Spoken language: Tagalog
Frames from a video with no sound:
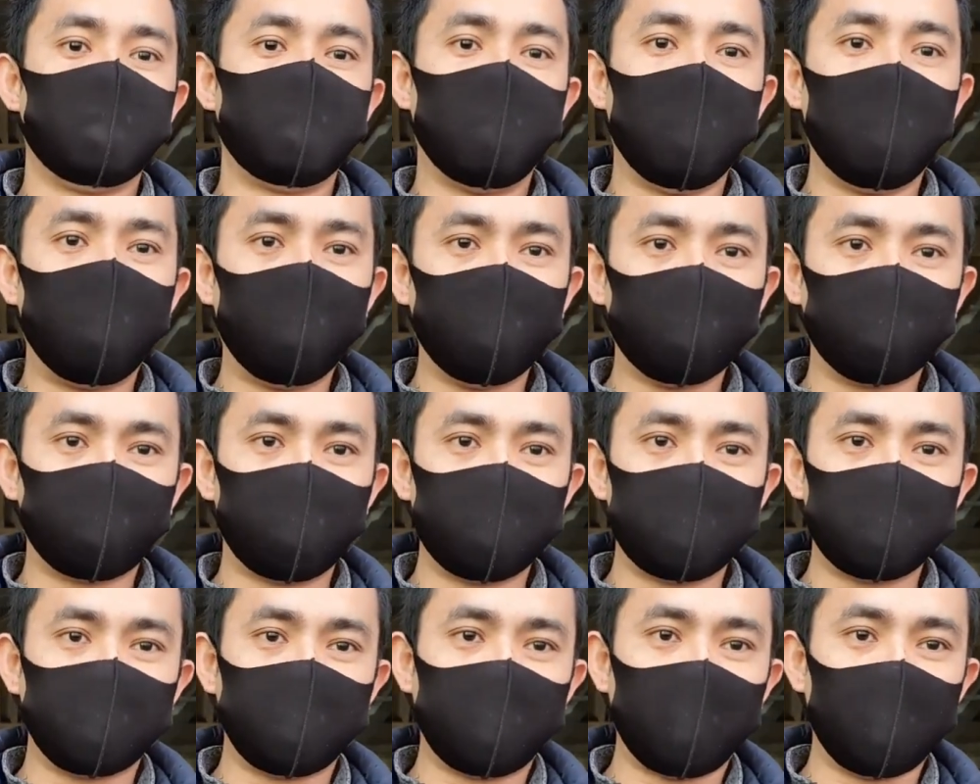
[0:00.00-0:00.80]
dapat
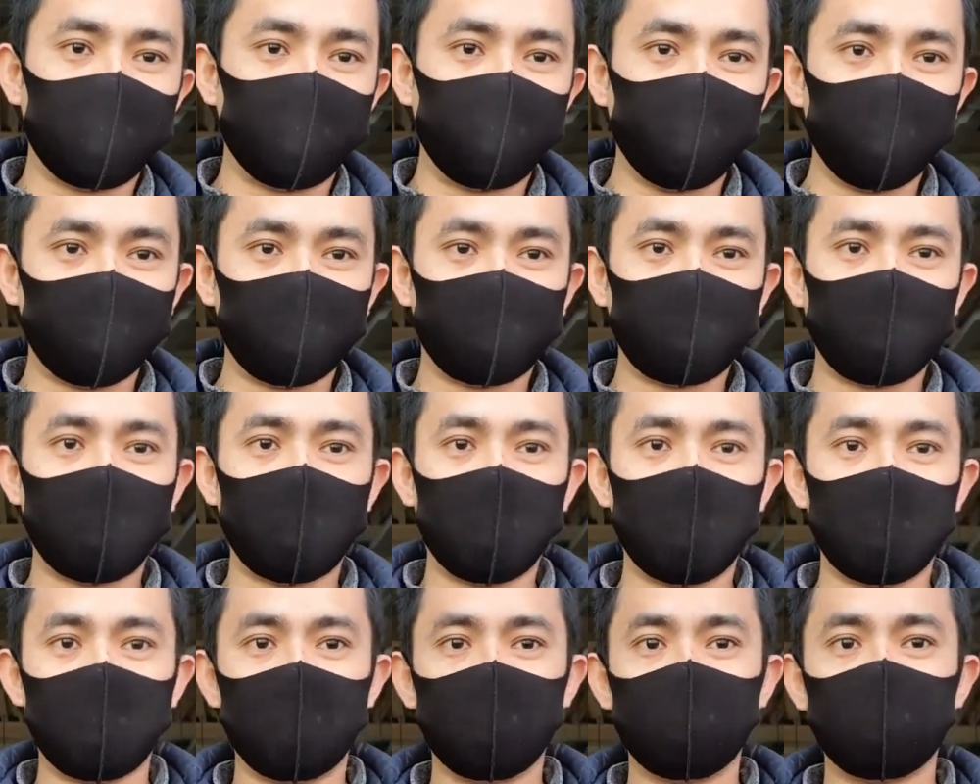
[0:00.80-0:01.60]
physically fit
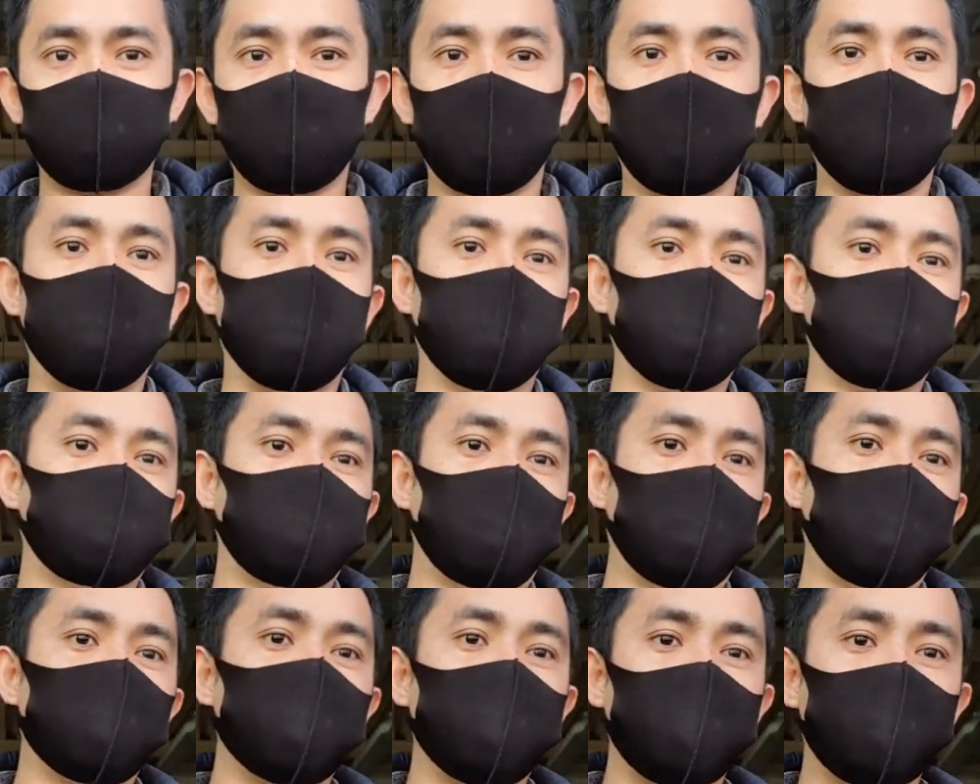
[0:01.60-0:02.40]
ka, dapat
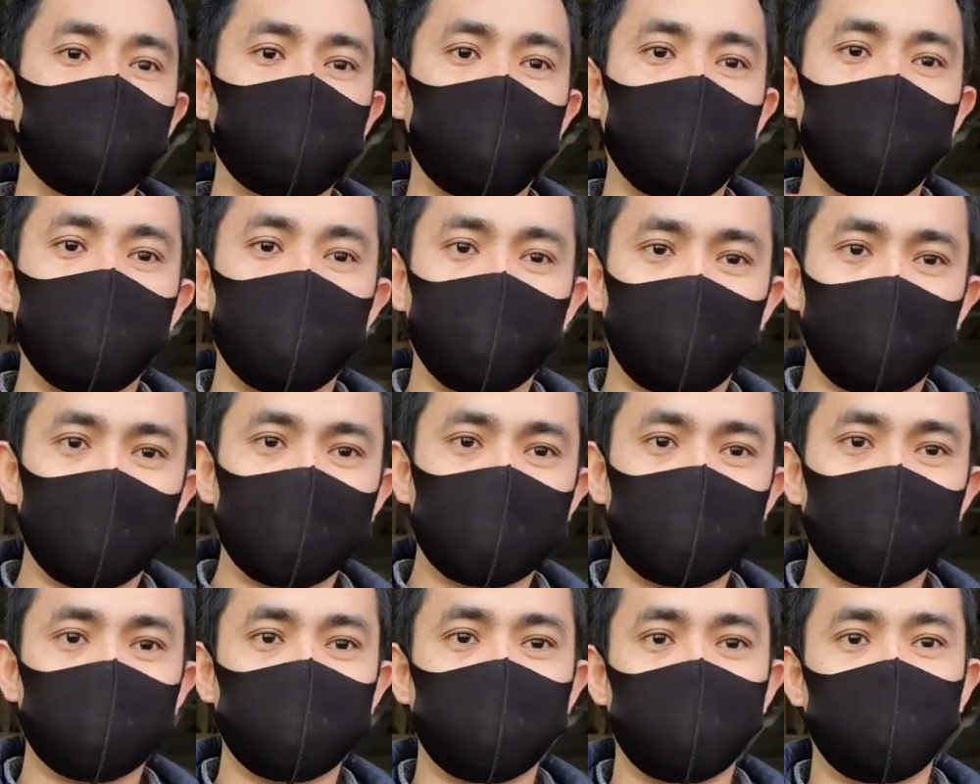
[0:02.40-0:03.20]
ano bang
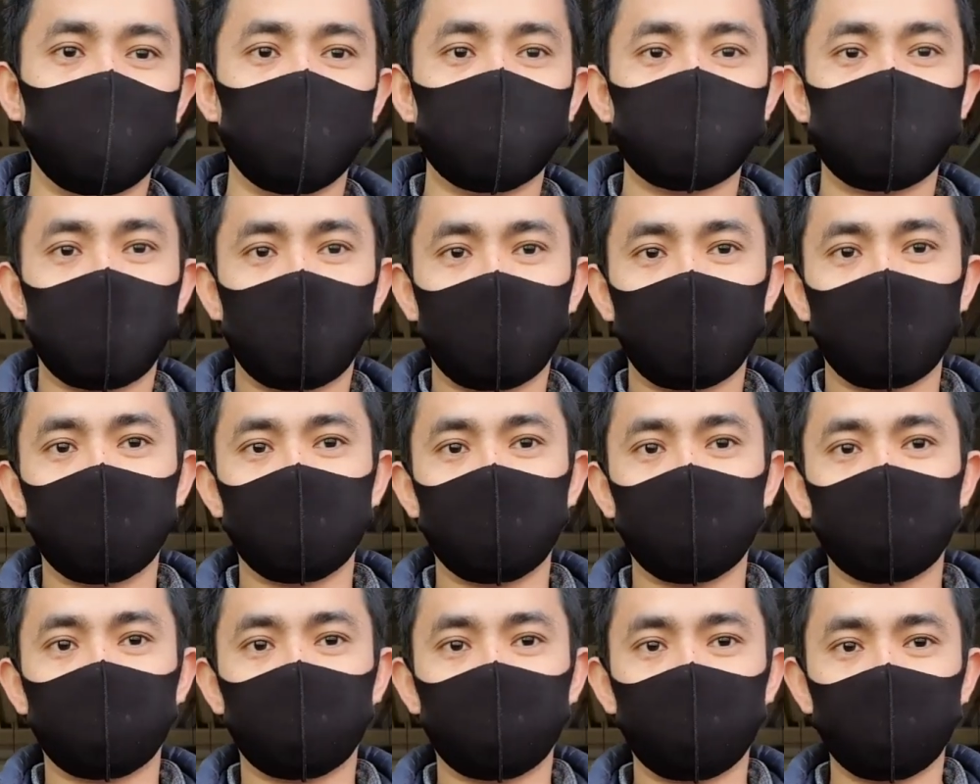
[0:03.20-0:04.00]
qualification ni
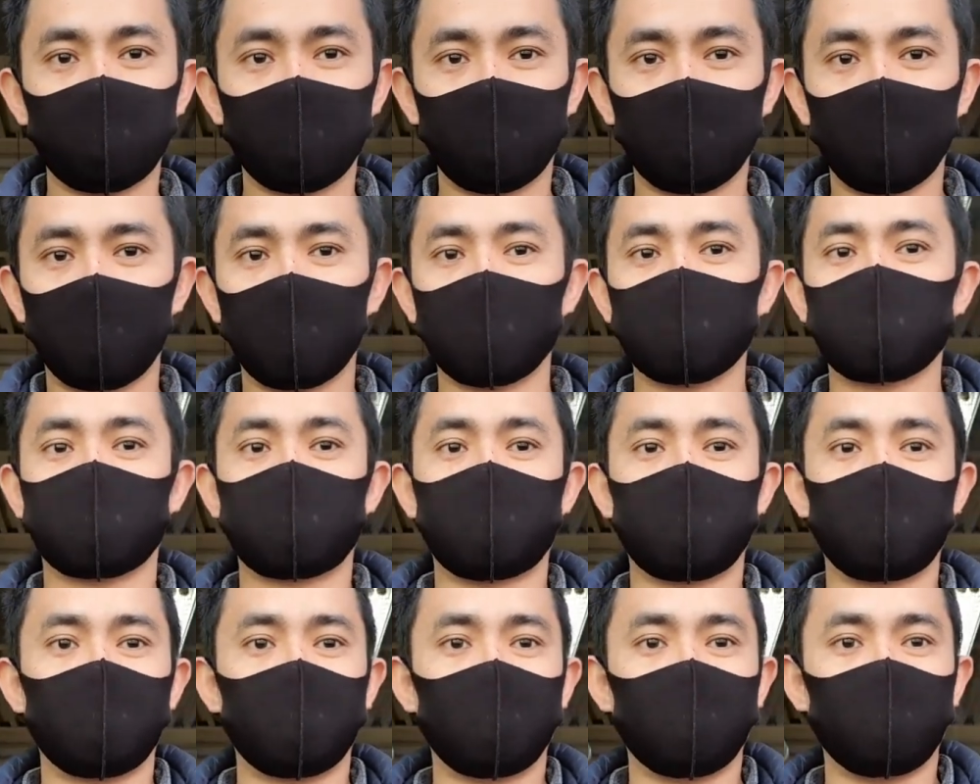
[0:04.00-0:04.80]
HRD Korea at
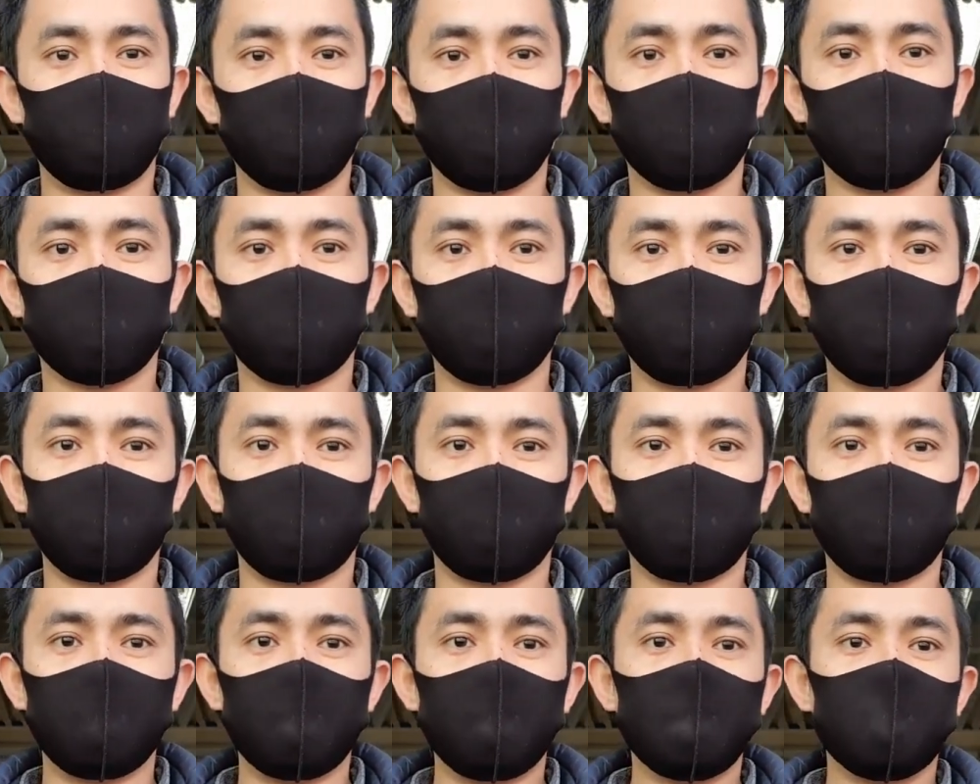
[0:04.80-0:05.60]
saka ni
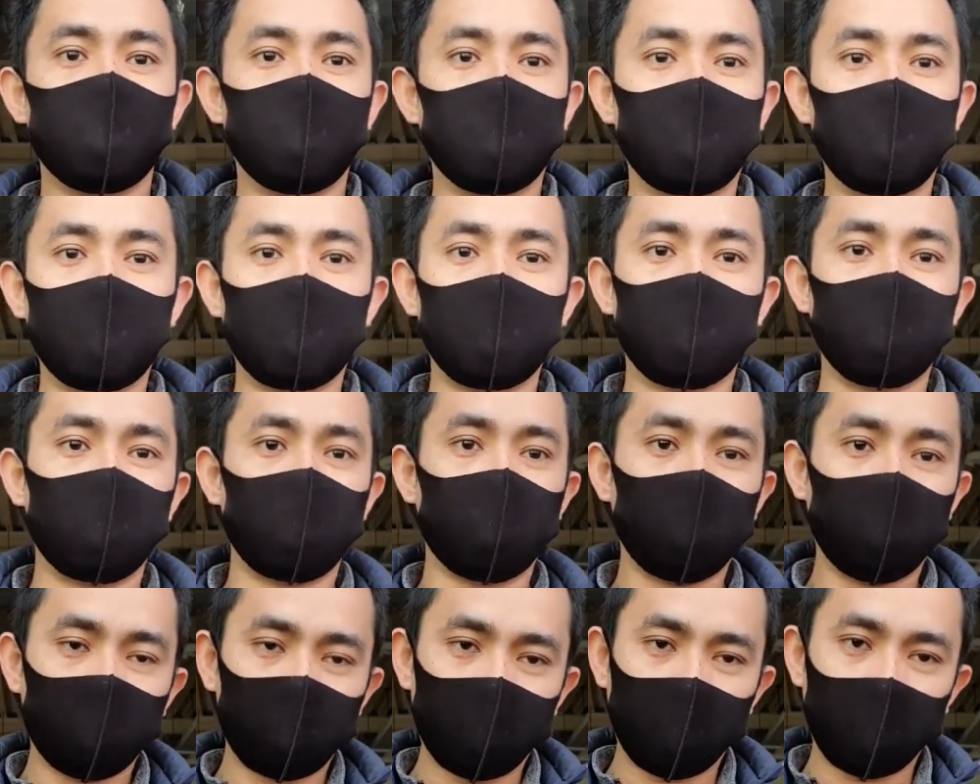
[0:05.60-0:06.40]
BOA para
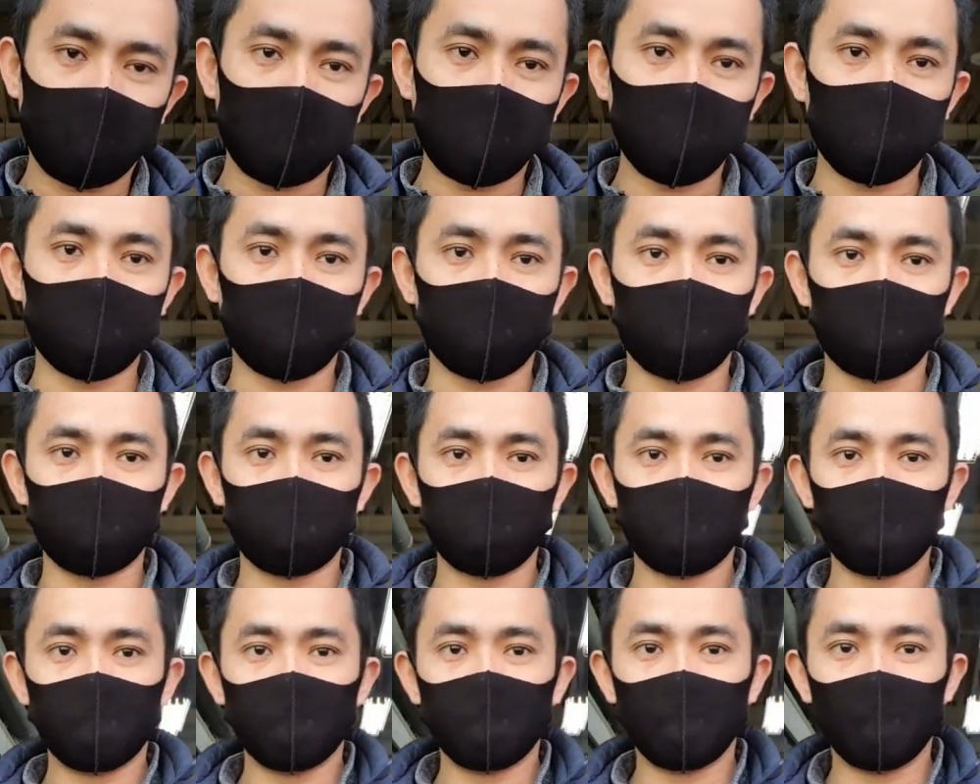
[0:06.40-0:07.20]
para ho
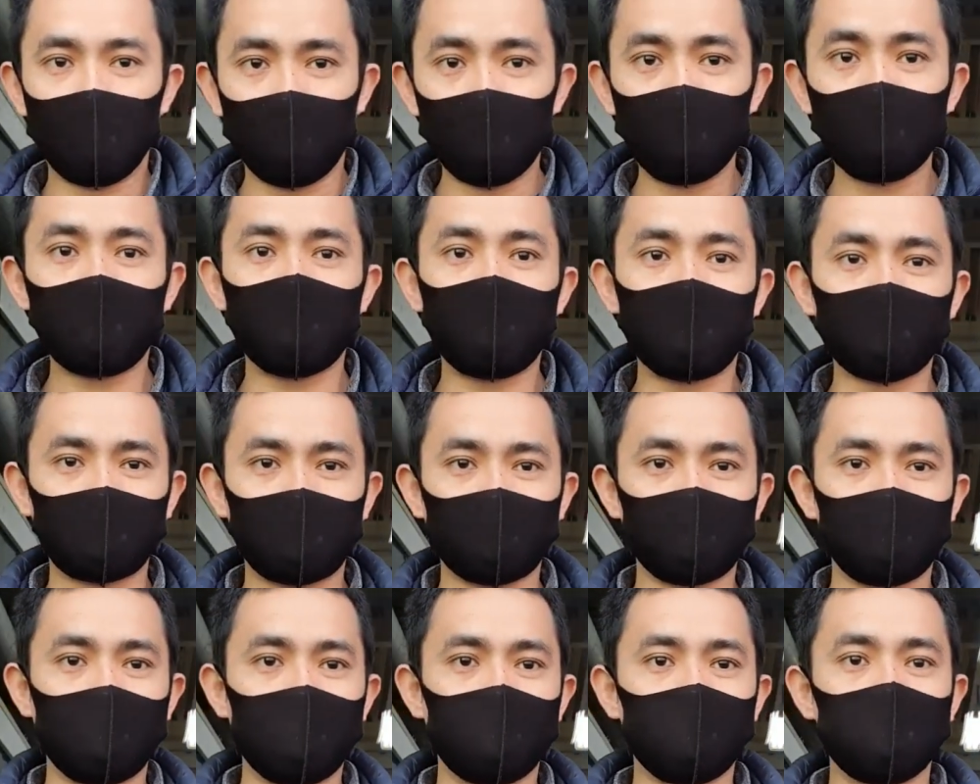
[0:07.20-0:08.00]
ah,
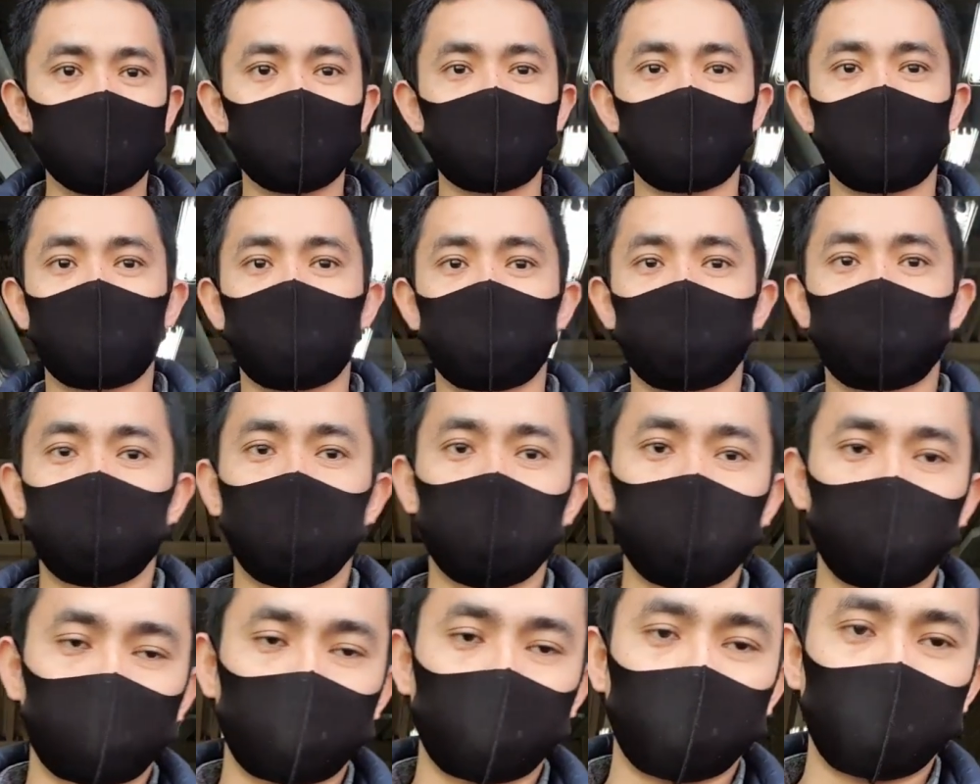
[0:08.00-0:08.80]
makapagtrabaho dito
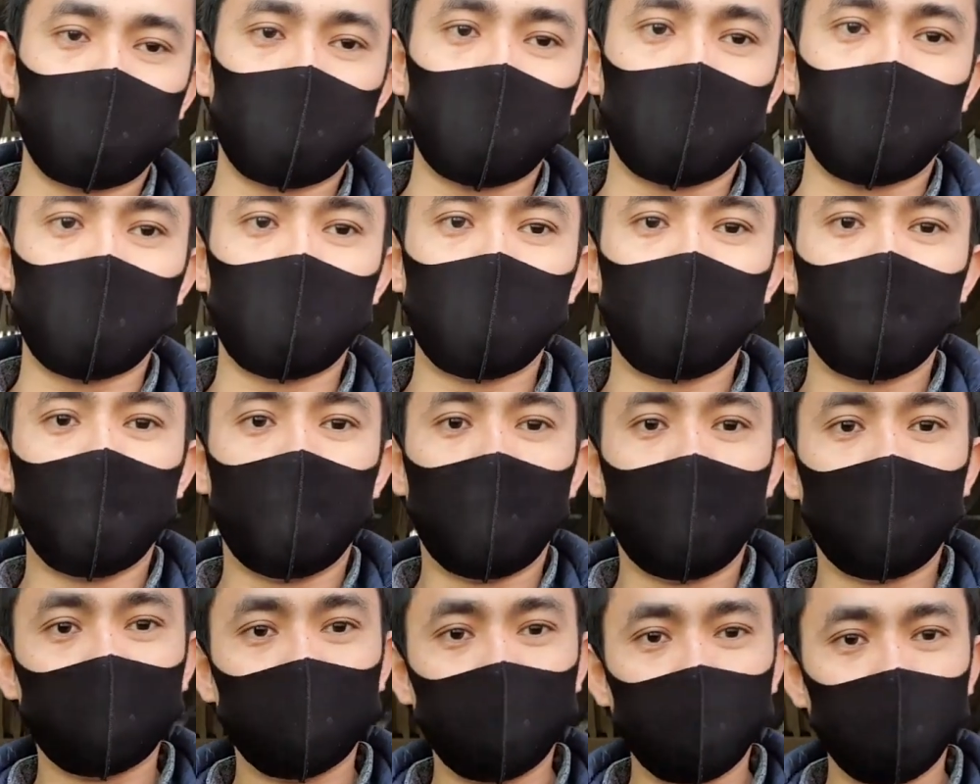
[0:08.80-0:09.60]
sa South Korea.
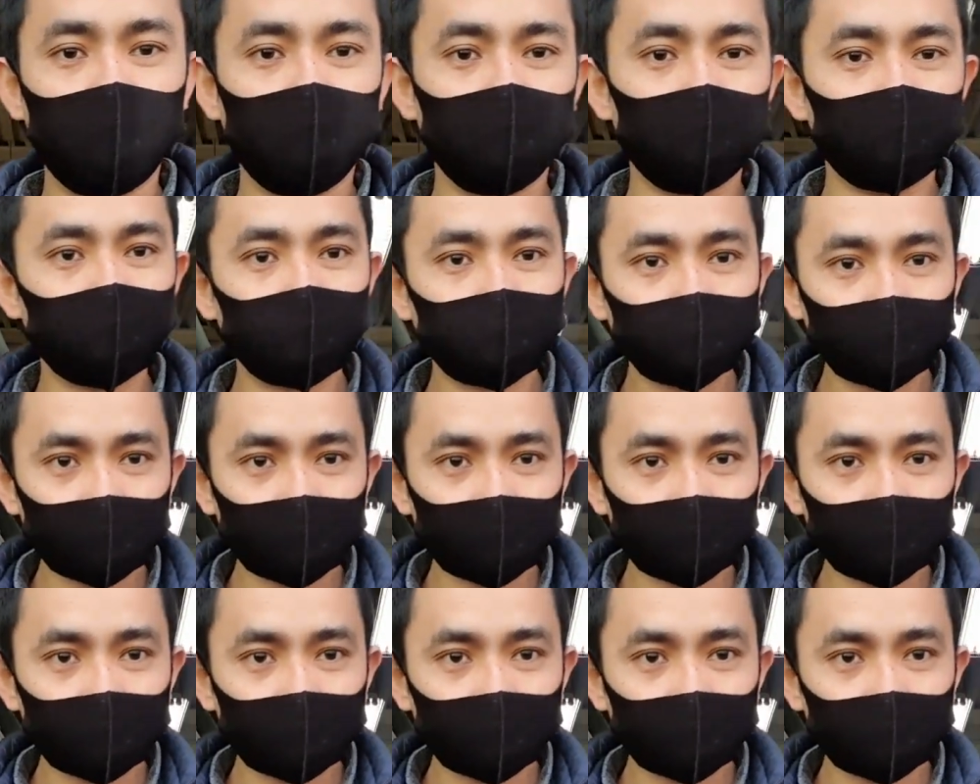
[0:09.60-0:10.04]
At then